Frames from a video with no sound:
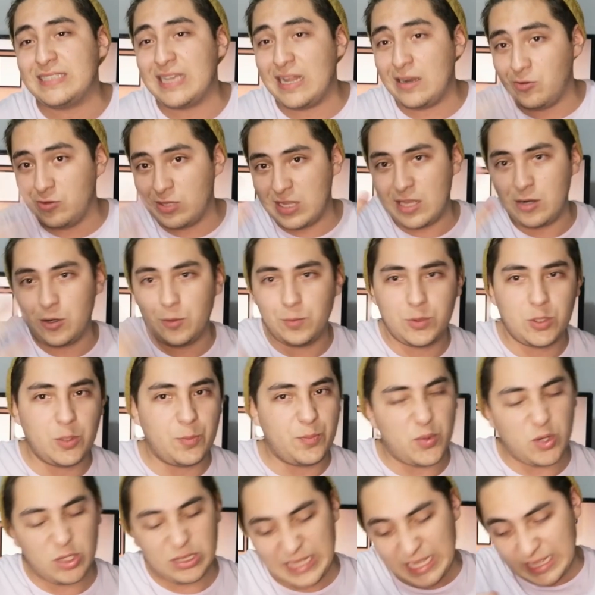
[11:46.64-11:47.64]
me sale un
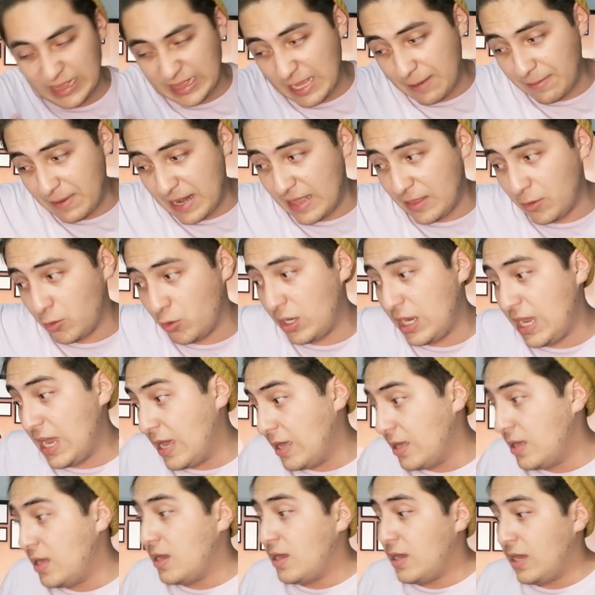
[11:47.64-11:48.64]
erupto por tanta
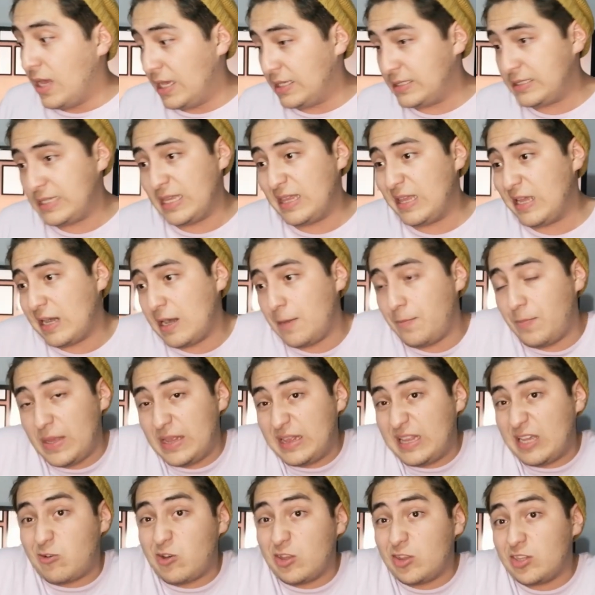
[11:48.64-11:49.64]
habladuría. Es que de
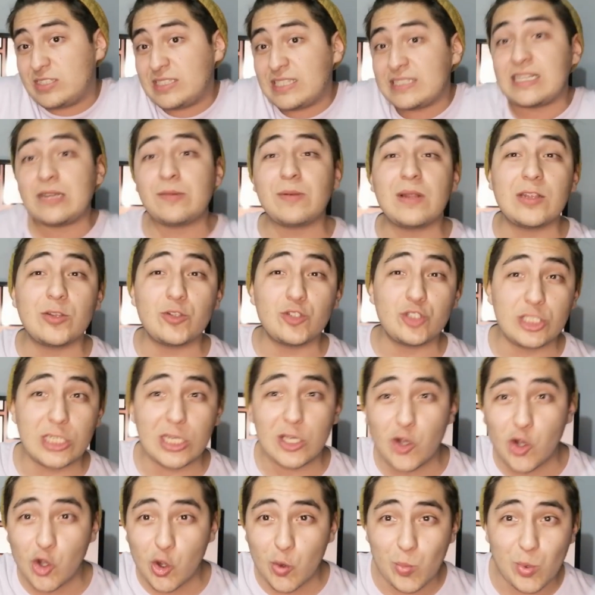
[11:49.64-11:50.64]
repente cuando estás hablando un
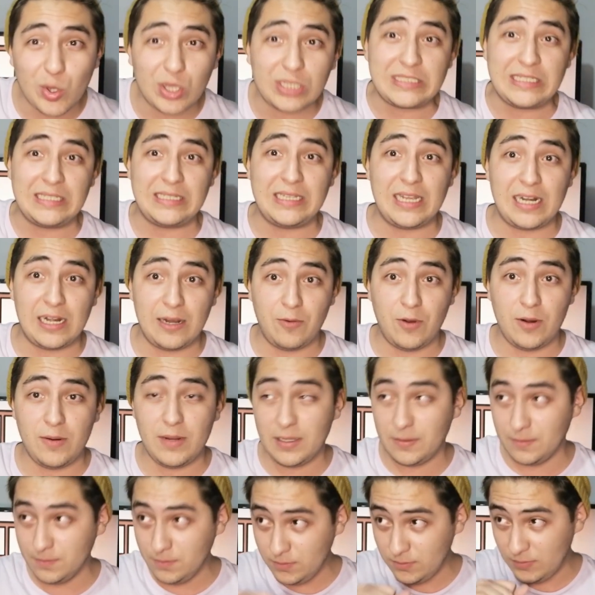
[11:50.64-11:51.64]
chingo como que se te
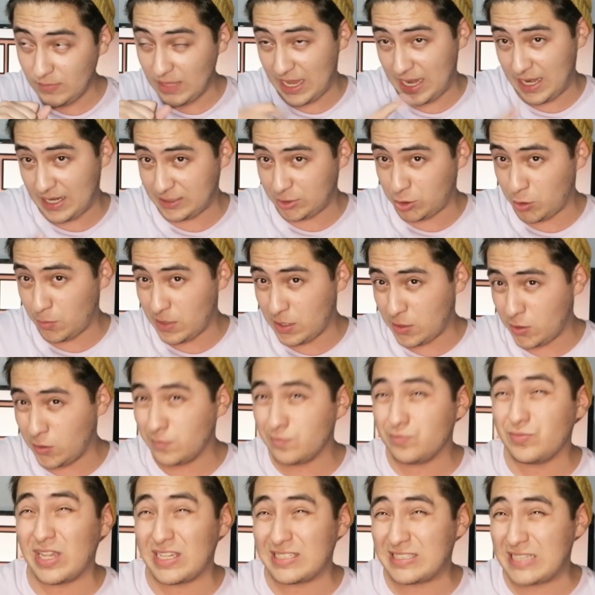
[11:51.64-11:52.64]
revuelve el
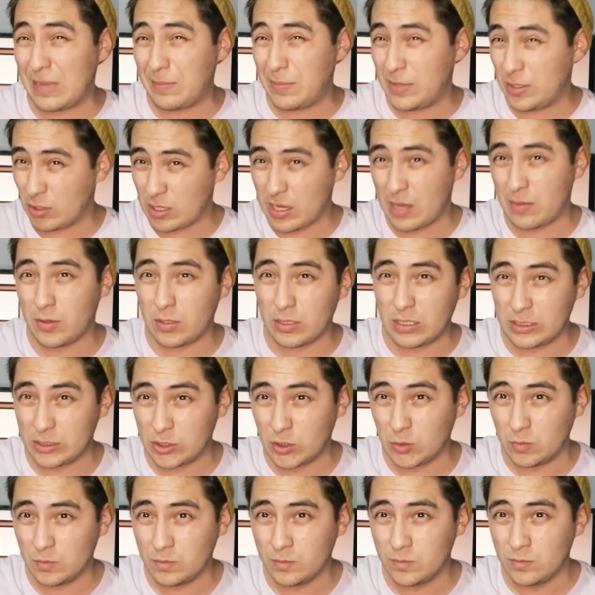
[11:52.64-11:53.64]
estómago y está medio cabrón el
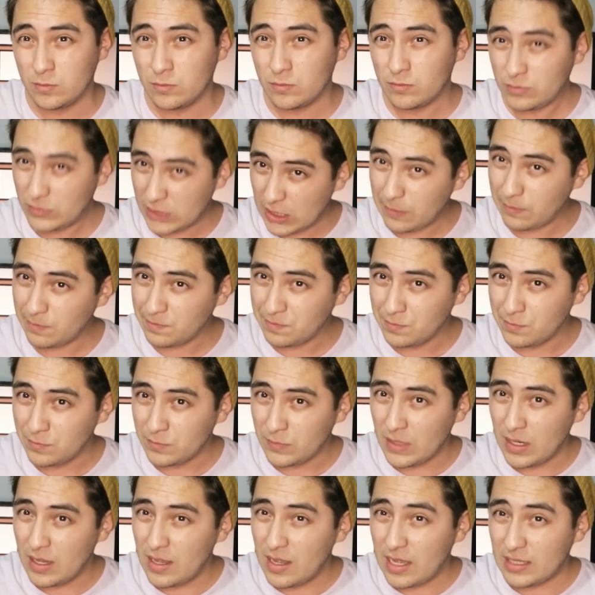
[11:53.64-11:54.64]
show. ¿Sí?
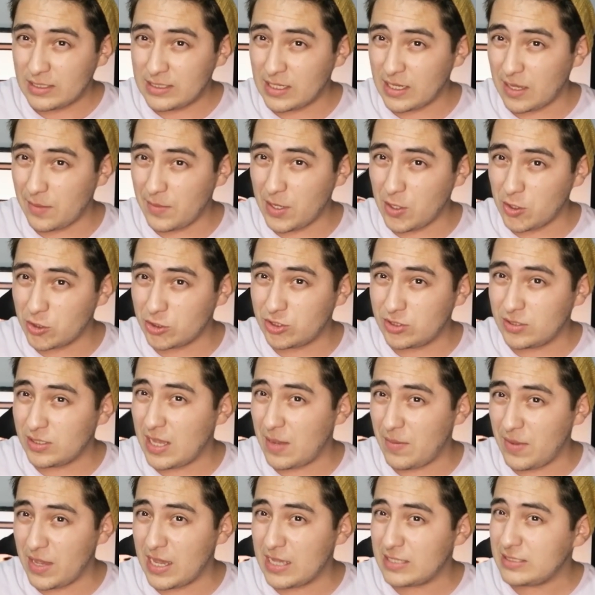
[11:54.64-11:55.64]
Así que amigos
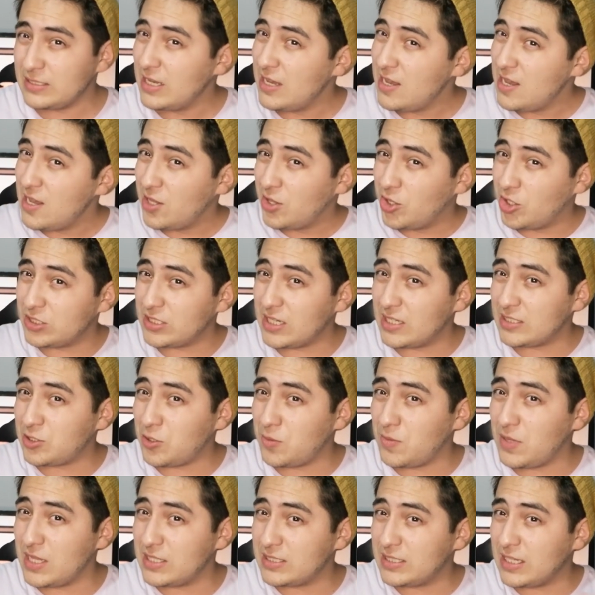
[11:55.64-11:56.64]
y amigas, no se les
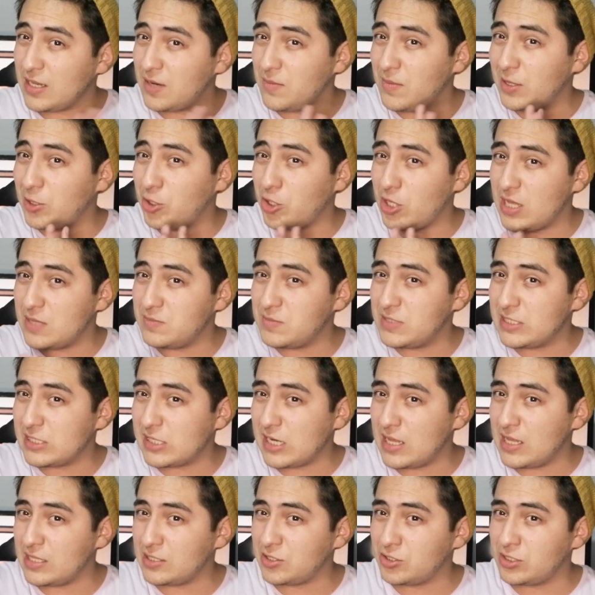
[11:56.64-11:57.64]
olvide seguirme en todas mis
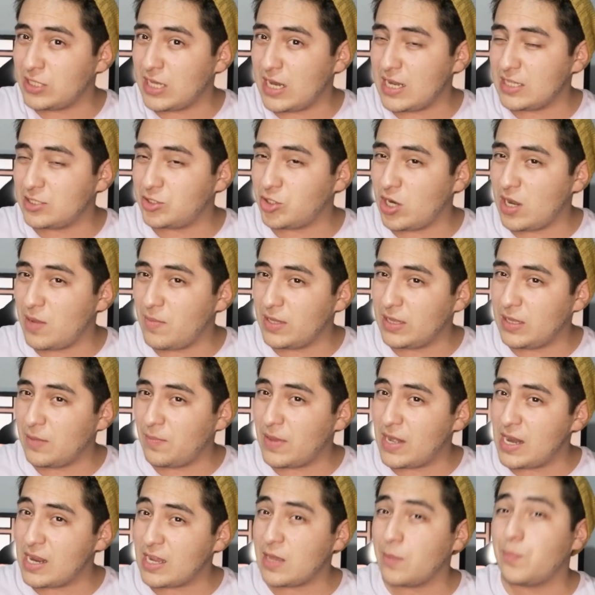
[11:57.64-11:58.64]
redes sociales solamente
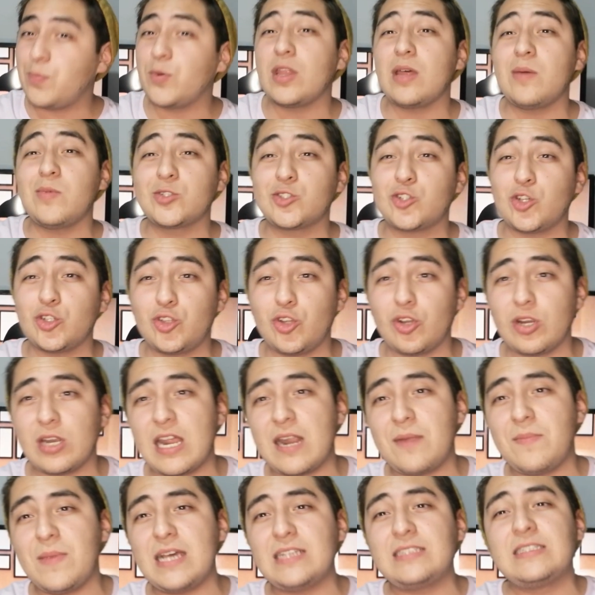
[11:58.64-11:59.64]
para que podamos
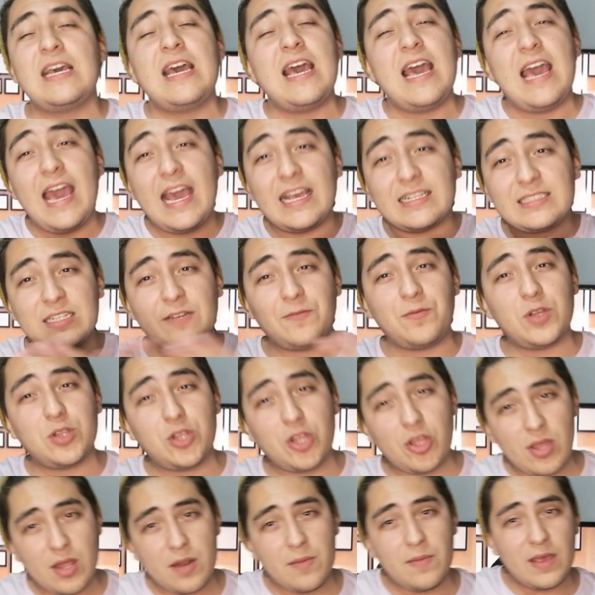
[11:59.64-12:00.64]
cotorrear más. Este fue
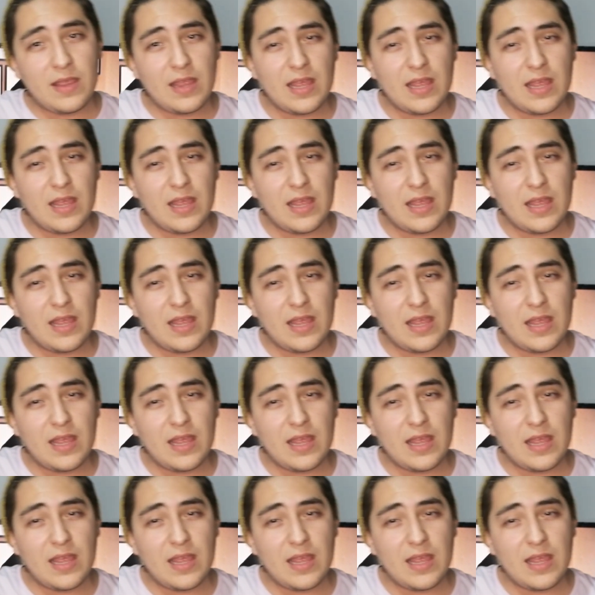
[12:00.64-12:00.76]
todo el